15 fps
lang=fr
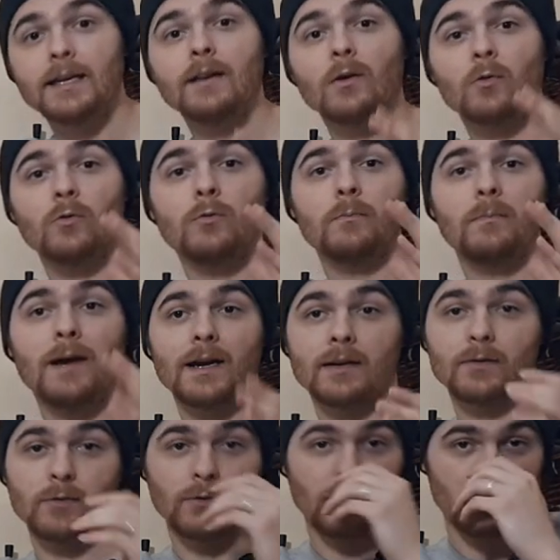dans le
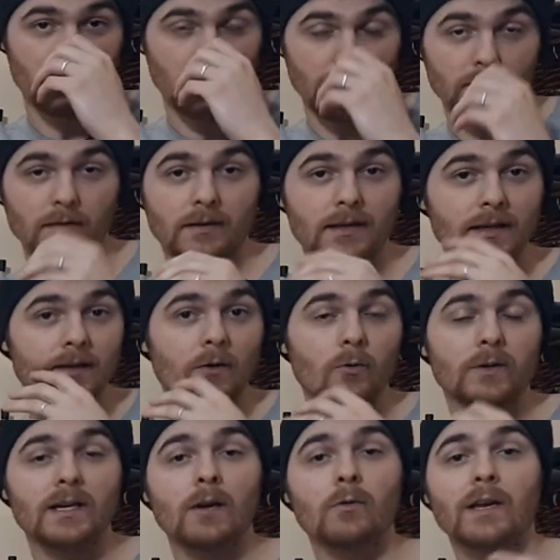bac de 60 litres dans
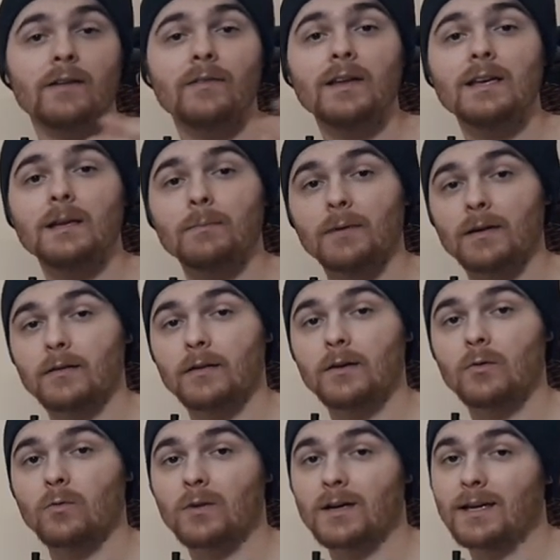lequel on avait déplacé
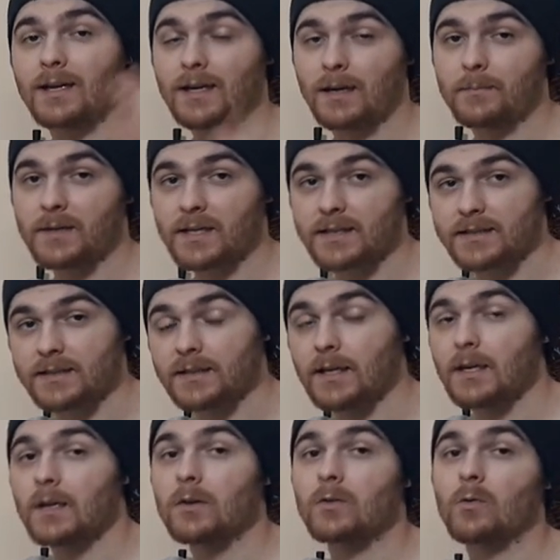donc les Ramirezis.
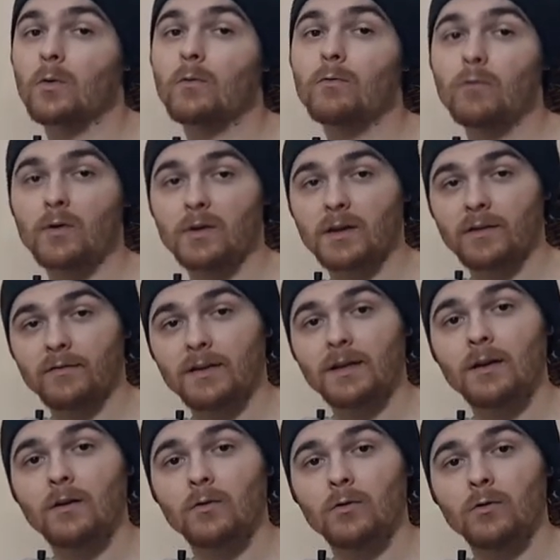Donc vous le
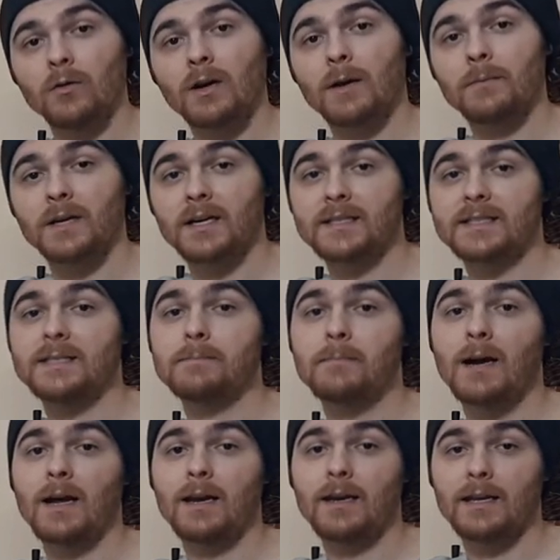savez, le Ramirezi
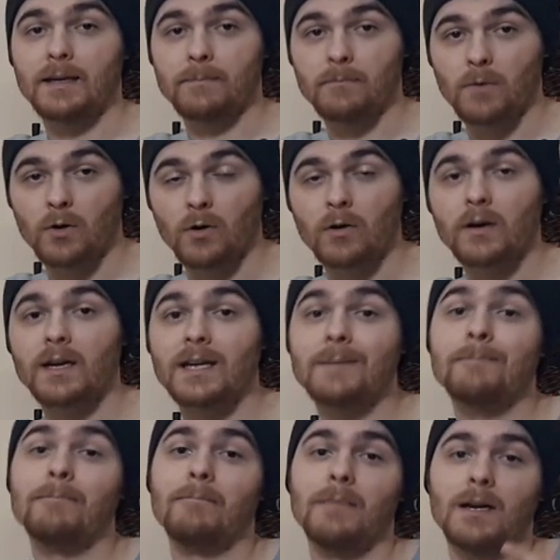mâle est mort et
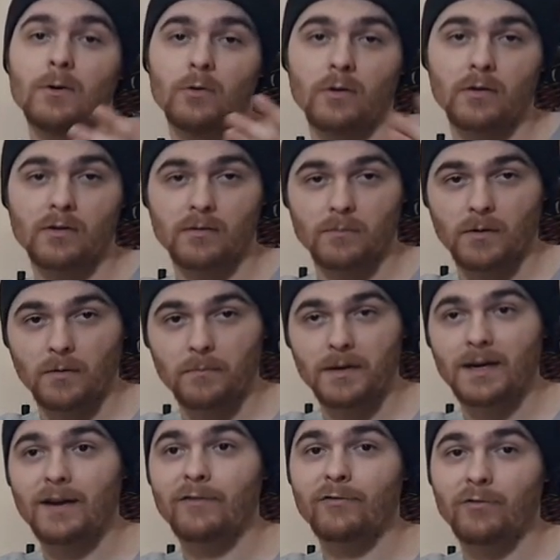malheureusement bah,
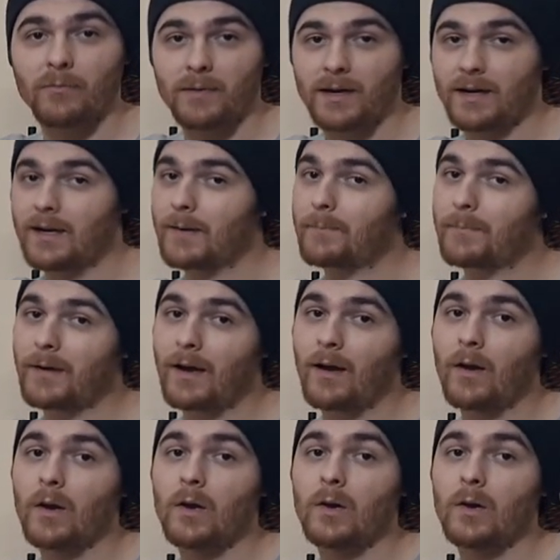la femelle n'a pas